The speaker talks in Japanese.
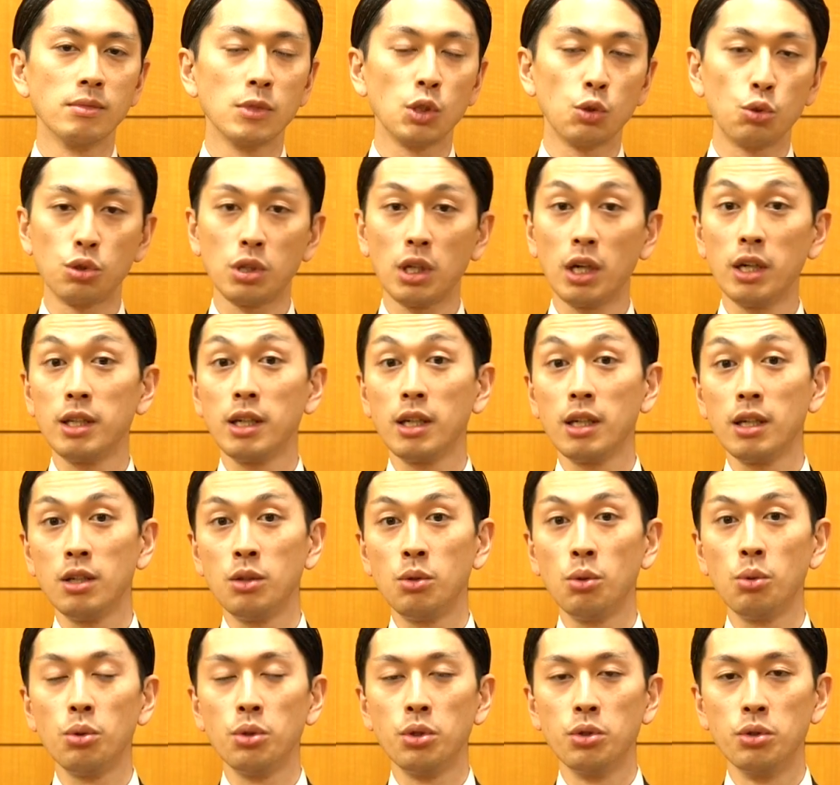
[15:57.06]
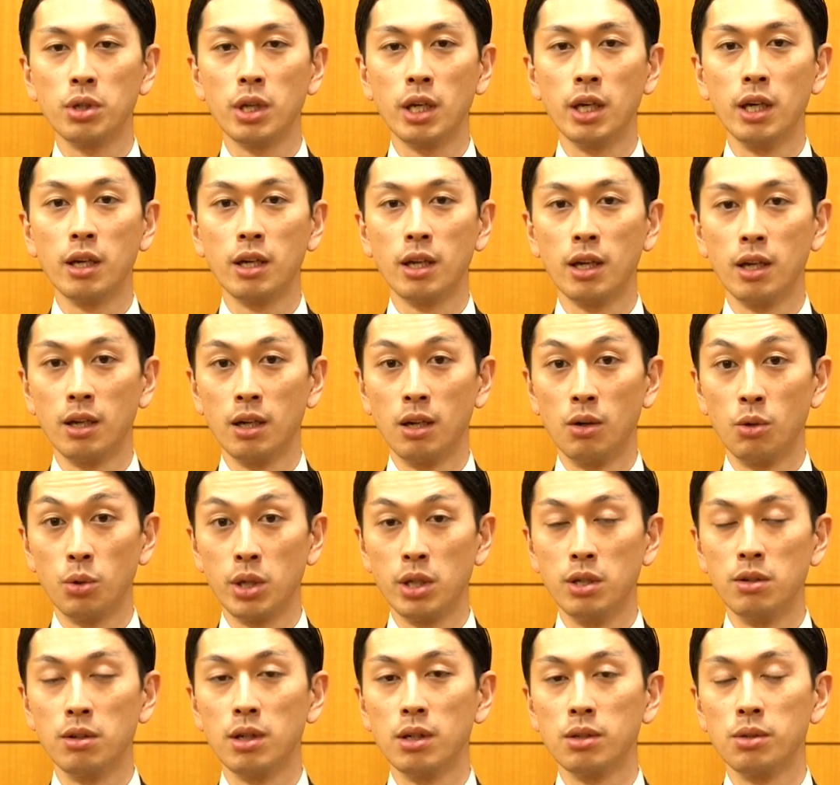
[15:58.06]
で具体的にどういう経験が起
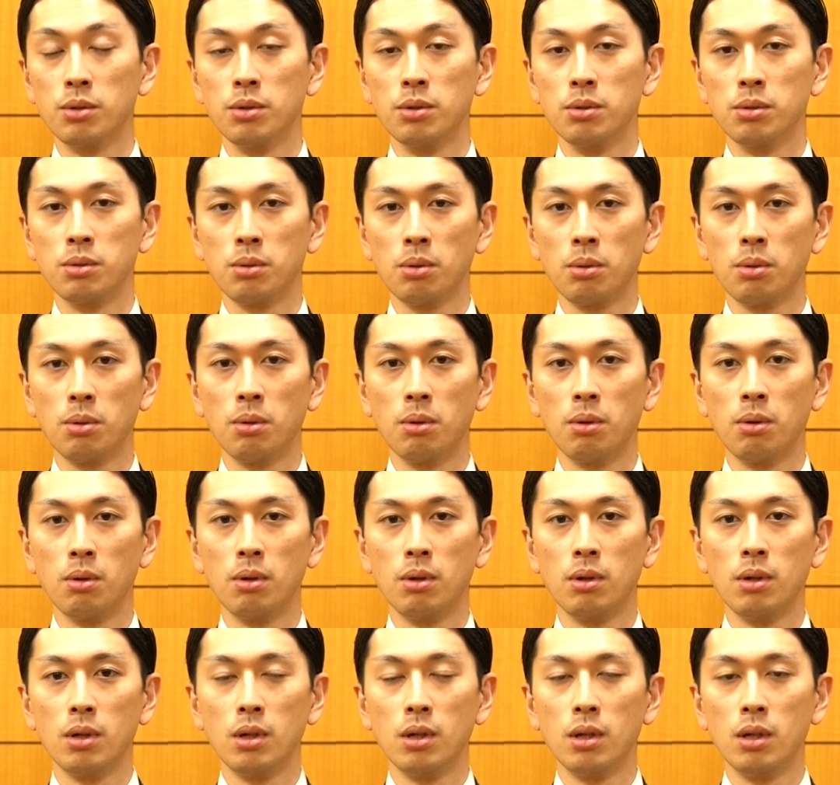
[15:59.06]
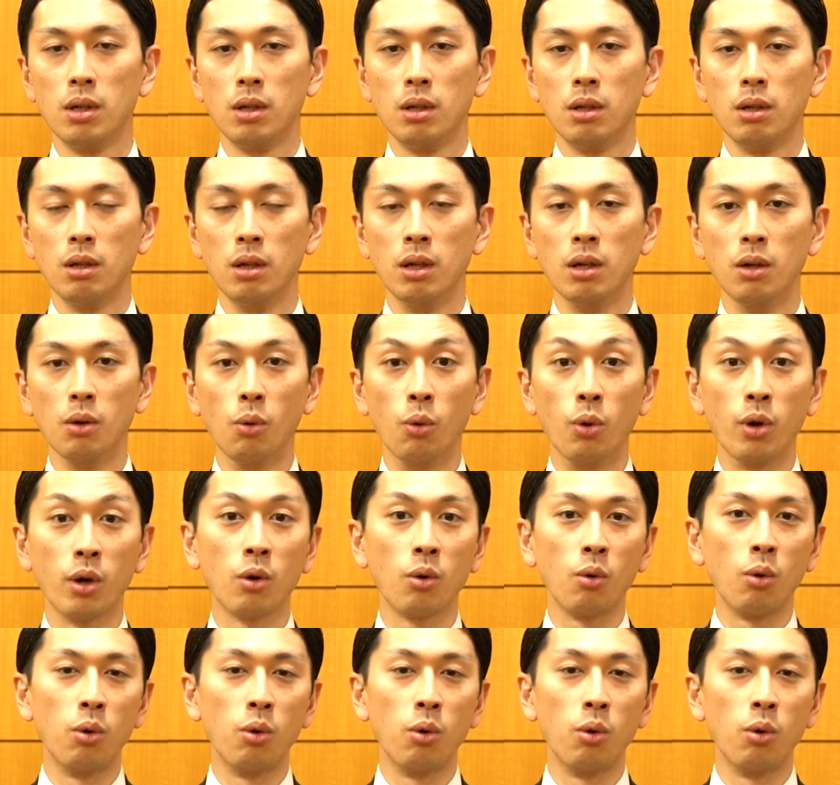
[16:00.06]
きるかというとえ俺